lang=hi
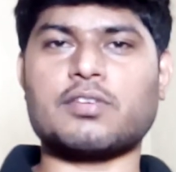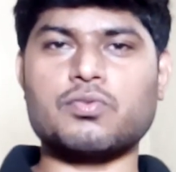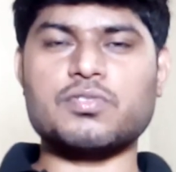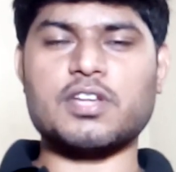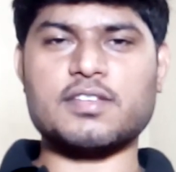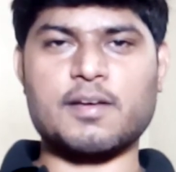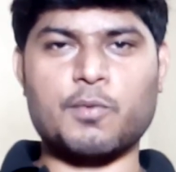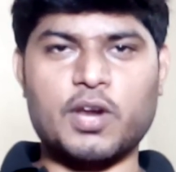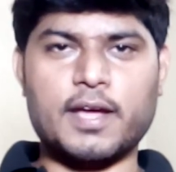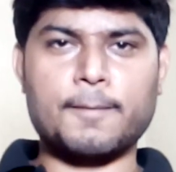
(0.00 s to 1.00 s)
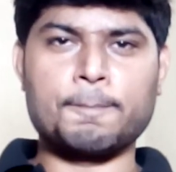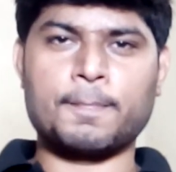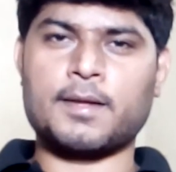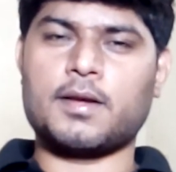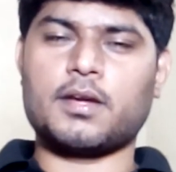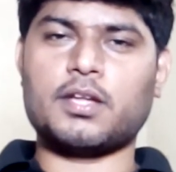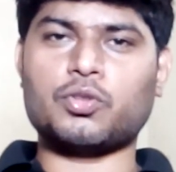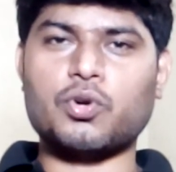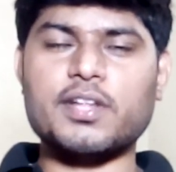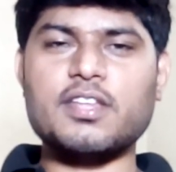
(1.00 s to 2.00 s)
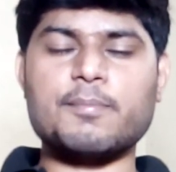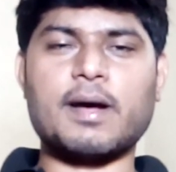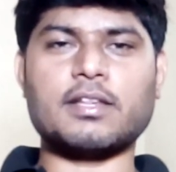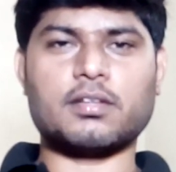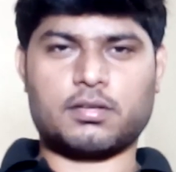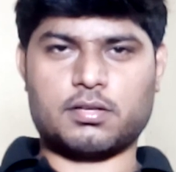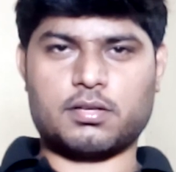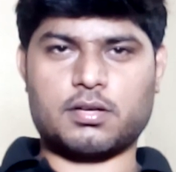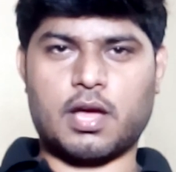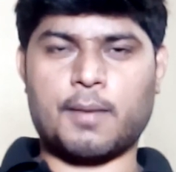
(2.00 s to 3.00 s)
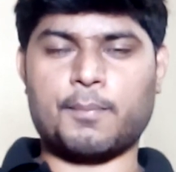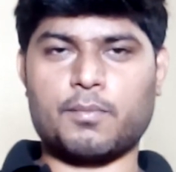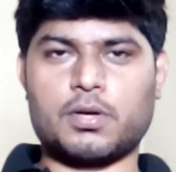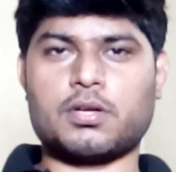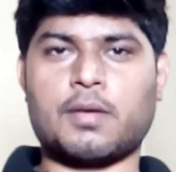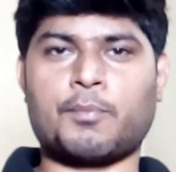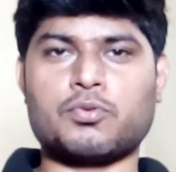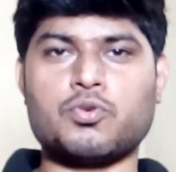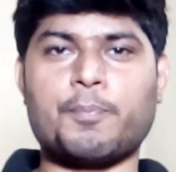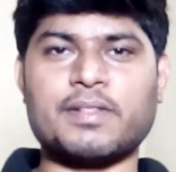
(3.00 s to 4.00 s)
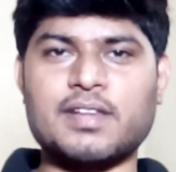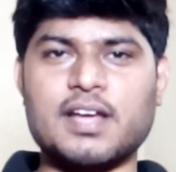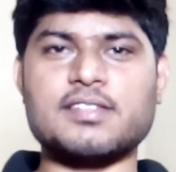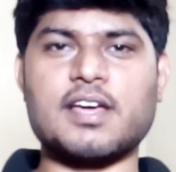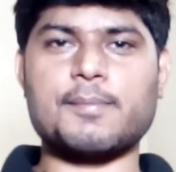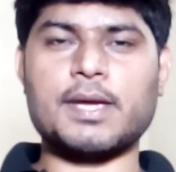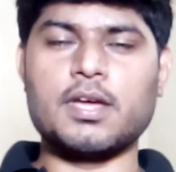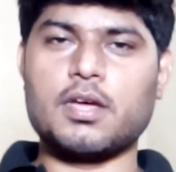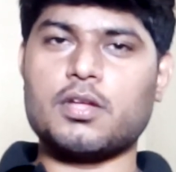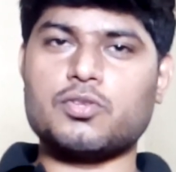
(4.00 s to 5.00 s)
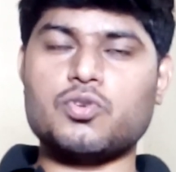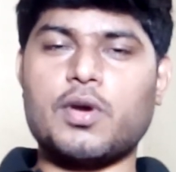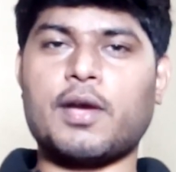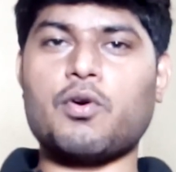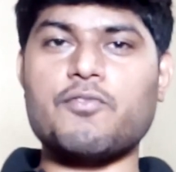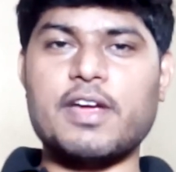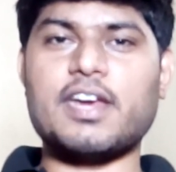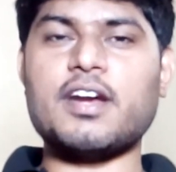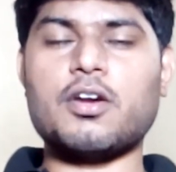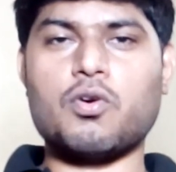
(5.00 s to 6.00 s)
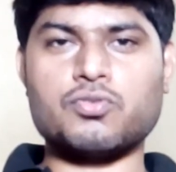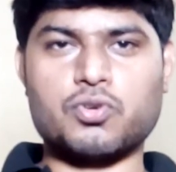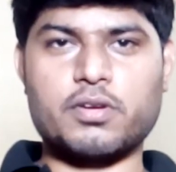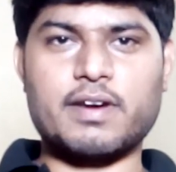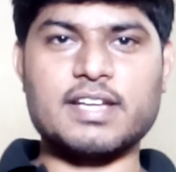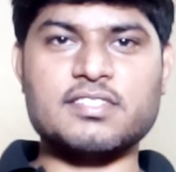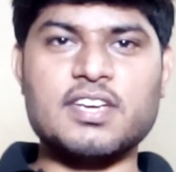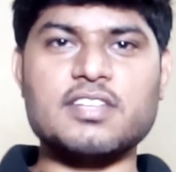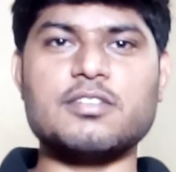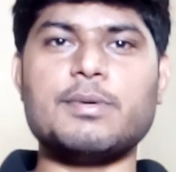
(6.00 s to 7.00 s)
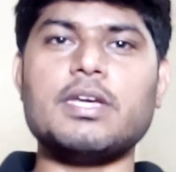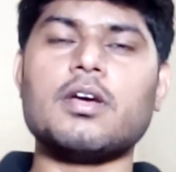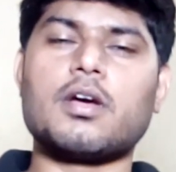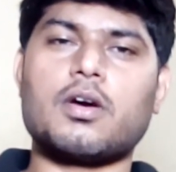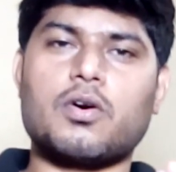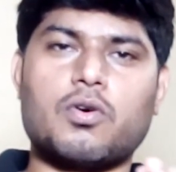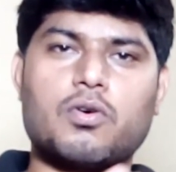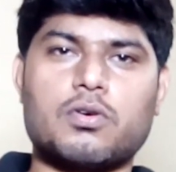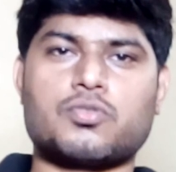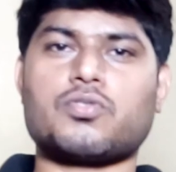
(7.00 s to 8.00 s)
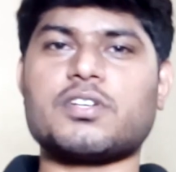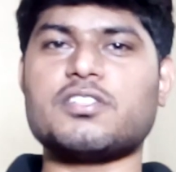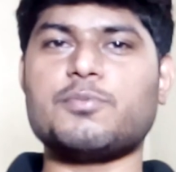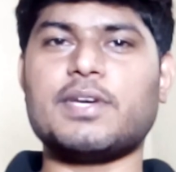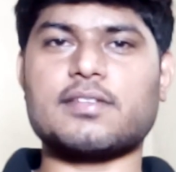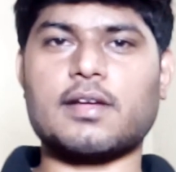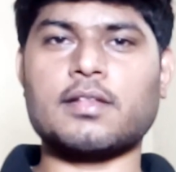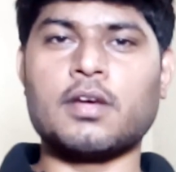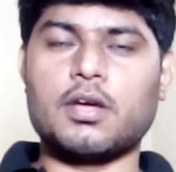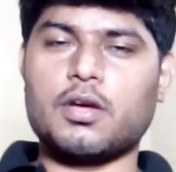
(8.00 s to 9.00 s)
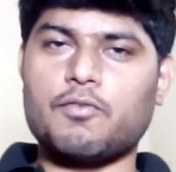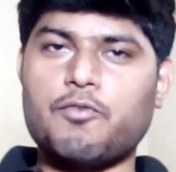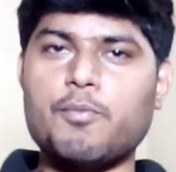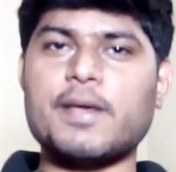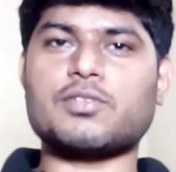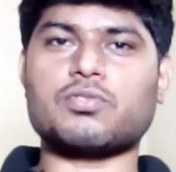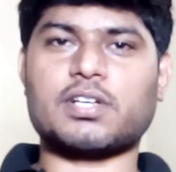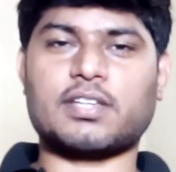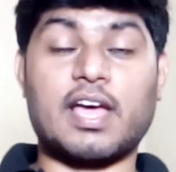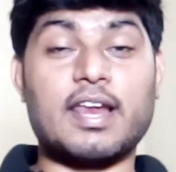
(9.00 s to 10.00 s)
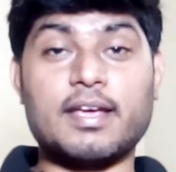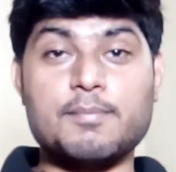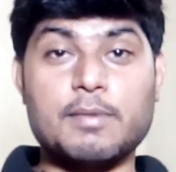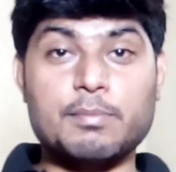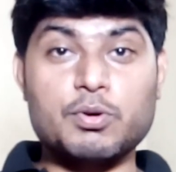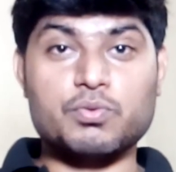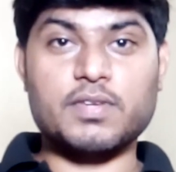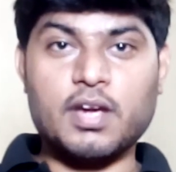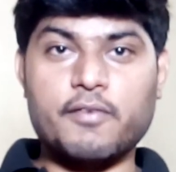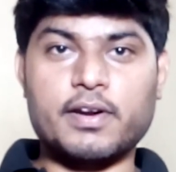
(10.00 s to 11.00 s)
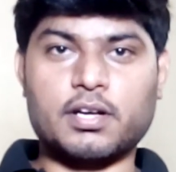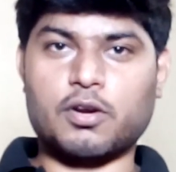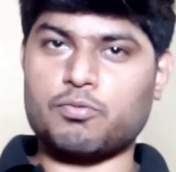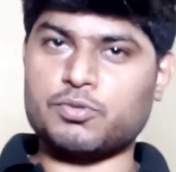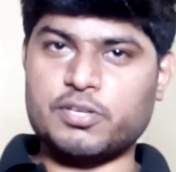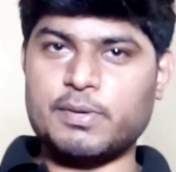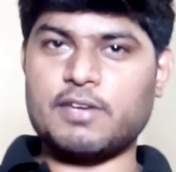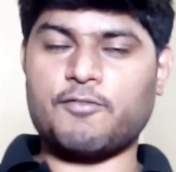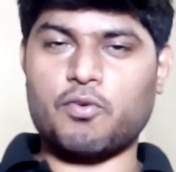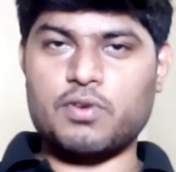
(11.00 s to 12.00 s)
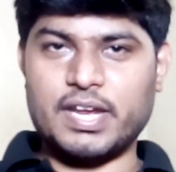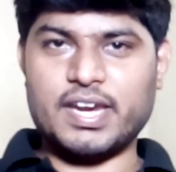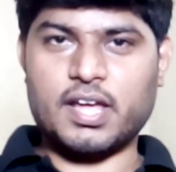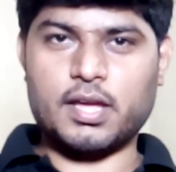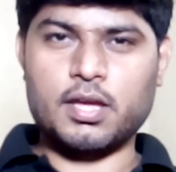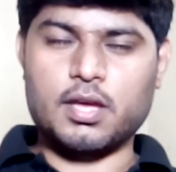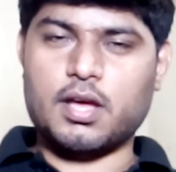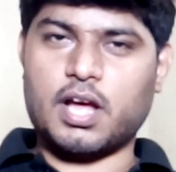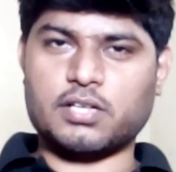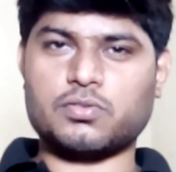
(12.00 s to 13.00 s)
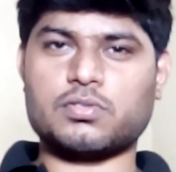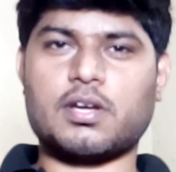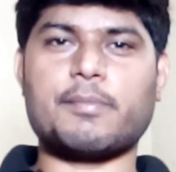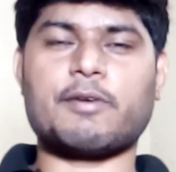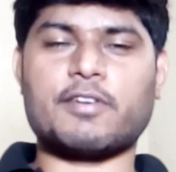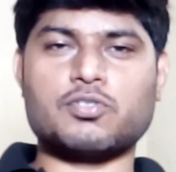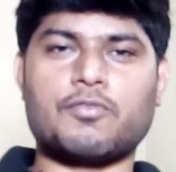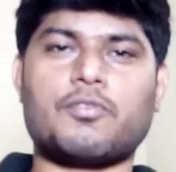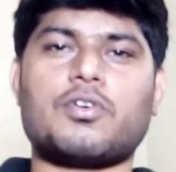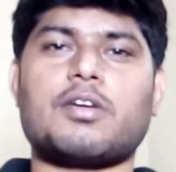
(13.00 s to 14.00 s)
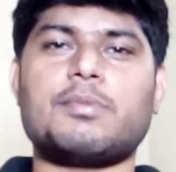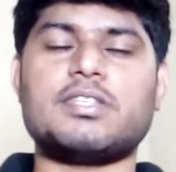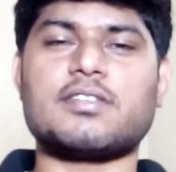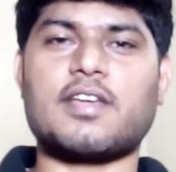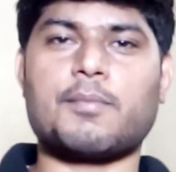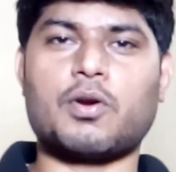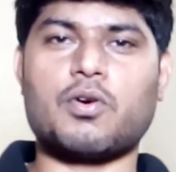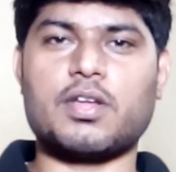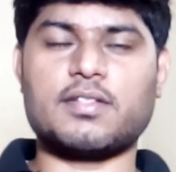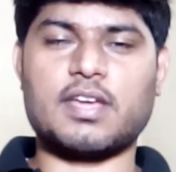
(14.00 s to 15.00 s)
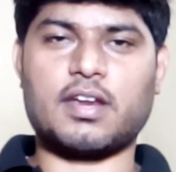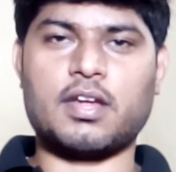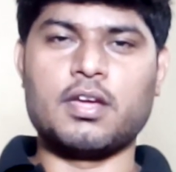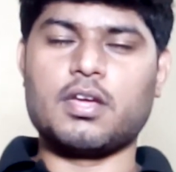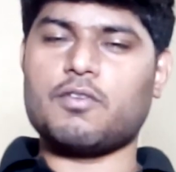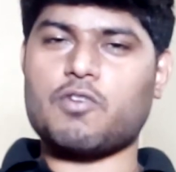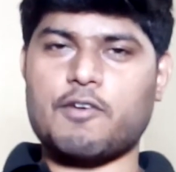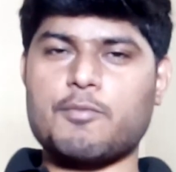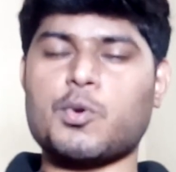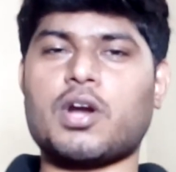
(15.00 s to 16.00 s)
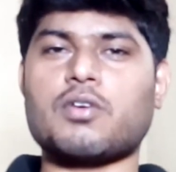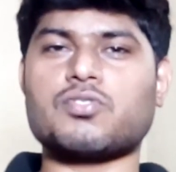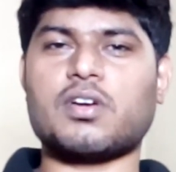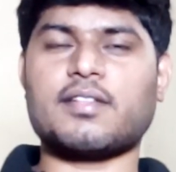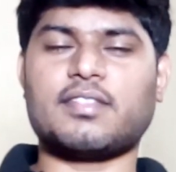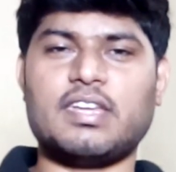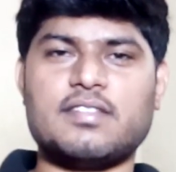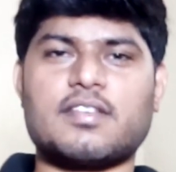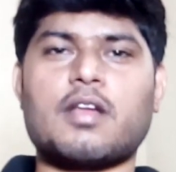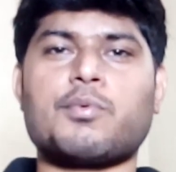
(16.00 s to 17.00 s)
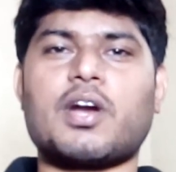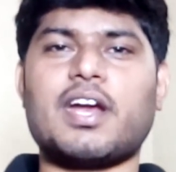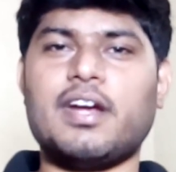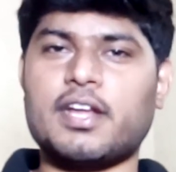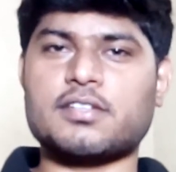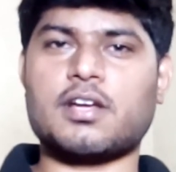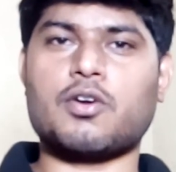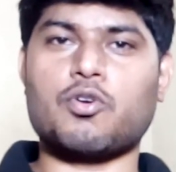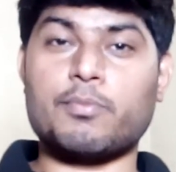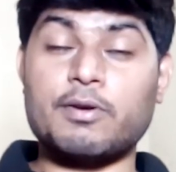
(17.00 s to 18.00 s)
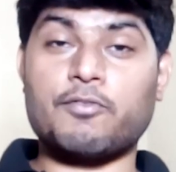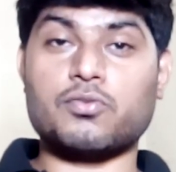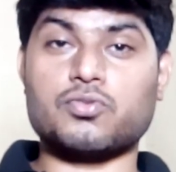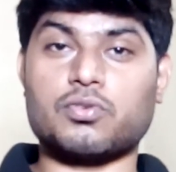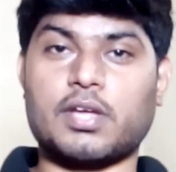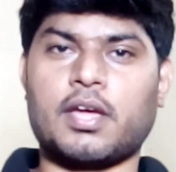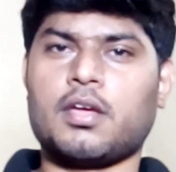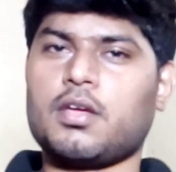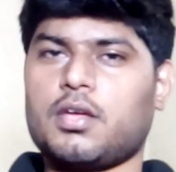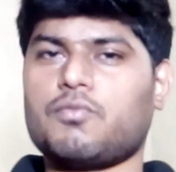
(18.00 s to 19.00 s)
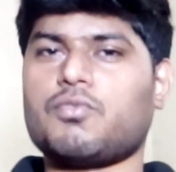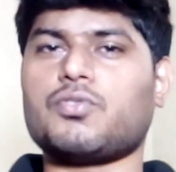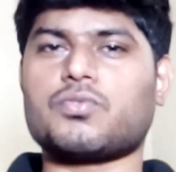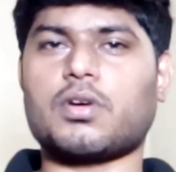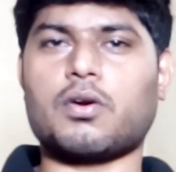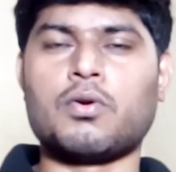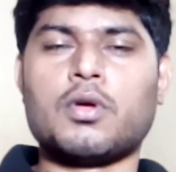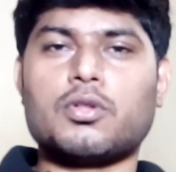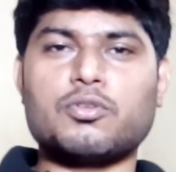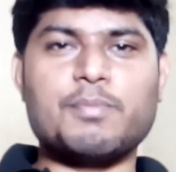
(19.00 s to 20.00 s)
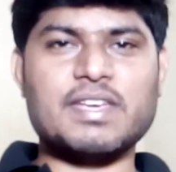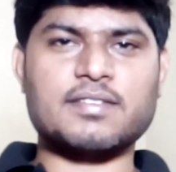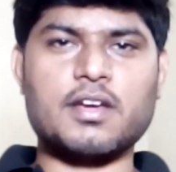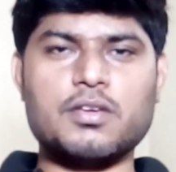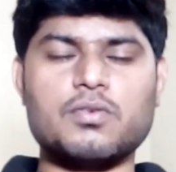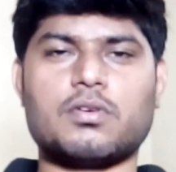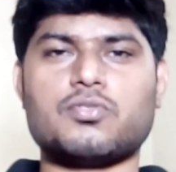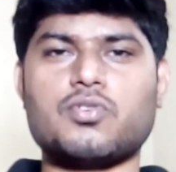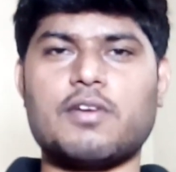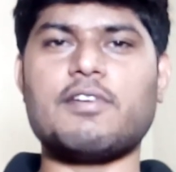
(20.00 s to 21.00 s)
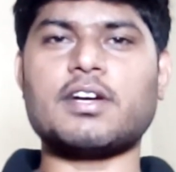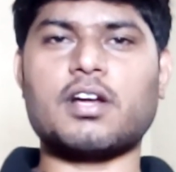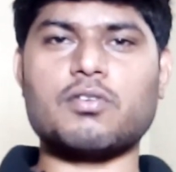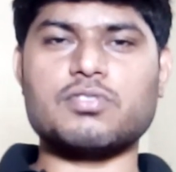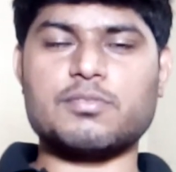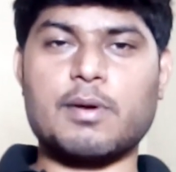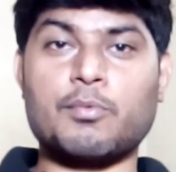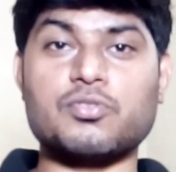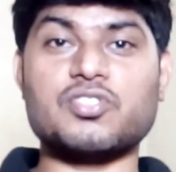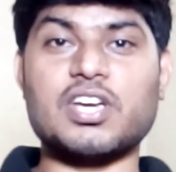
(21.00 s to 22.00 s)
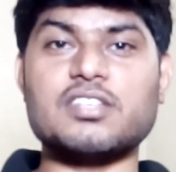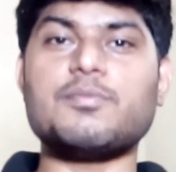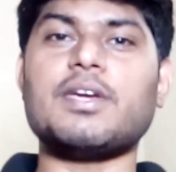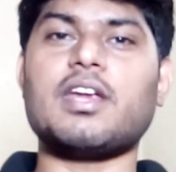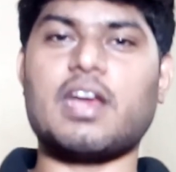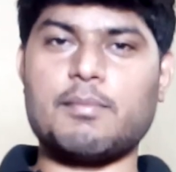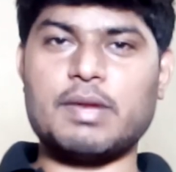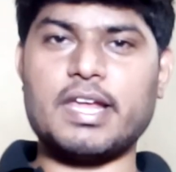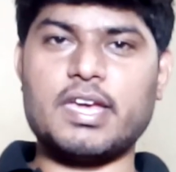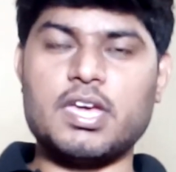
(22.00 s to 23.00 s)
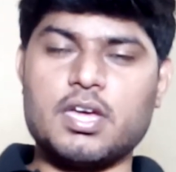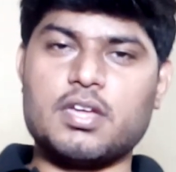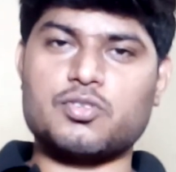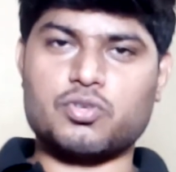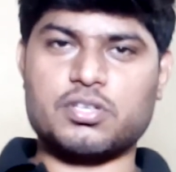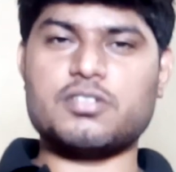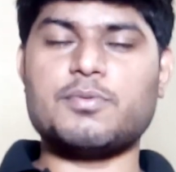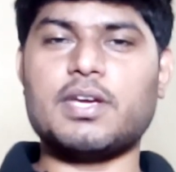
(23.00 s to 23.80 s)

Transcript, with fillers: आसूस ने ऐसा बोला है कि थोड़े दिन बाद आप आपको जो पंद्रह हज़ार में जो एक और वेरिएंट लॉन्च होने वाला है छः जी बी और चौंसठ जी के साथ वो बेस्ट हो सकता है हालांकि मैं भी उसी का वेट कर रहा हूँ मुझे भी फ़ोन लेना है आसूस का मेरे पास जो फ़ोन है अभी जिसे आप रिकॉर्डिंग देख रहे हैं वो काफ़ी पुराना हो चुका है तीन साल पुराना इंटेक्स का नॉर्मल फ़ोन जो होता है वो यूज़ कर रहा हूँ तो मैं इसका जो है वेट कर रहा हूँ जिसमें आपको छः जी की रैम मिलेगी चौंसठ